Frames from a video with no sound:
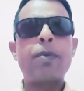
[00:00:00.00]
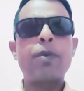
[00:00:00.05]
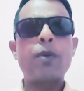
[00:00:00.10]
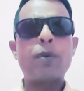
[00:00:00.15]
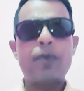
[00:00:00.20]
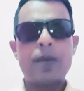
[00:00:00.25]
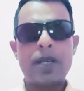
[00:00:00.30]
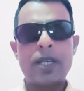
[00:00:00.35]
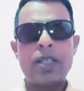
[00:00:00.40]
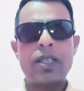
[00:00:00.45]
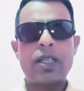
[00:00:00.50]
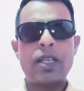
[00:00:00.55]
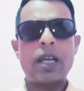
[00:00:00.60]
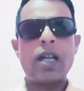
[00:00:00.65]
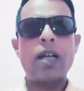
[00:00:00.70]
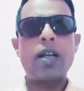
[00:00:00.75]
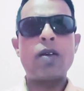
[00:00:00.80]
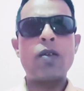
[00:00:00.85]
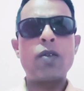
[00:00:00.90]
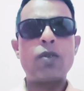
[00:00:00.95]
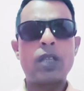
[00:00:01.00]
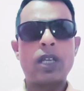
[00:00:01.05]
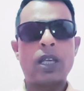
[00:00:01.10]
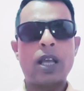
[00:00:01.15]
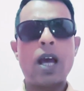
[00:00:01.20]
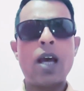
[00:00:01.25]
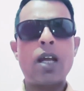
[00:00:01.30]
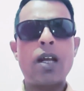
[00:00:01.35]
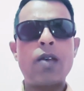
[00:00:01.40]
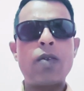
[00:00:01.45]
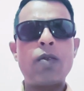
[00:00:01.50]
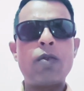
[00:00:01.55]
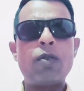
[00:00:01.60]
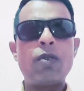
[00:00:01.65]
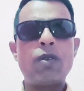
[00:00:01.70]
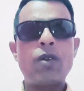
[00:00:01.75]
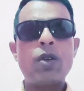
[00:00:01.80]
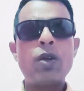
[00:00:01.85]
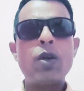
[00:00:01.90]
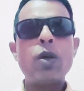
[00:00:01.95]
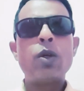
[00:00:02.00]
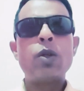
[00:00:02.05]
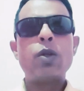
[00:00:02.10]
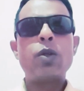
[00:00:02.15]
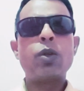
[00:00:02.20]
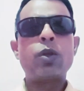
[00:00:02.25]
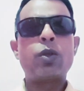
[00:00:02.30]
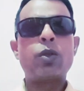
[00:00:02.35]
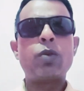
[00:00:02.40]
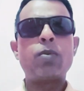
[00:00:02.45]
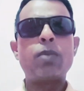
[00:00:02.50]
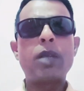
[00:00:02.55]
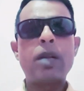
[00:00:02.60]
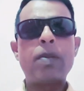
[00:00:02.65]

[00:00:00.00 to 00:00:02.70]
आपको फेस कर रहा हूँ दिखा रहा हूँ दोस्तों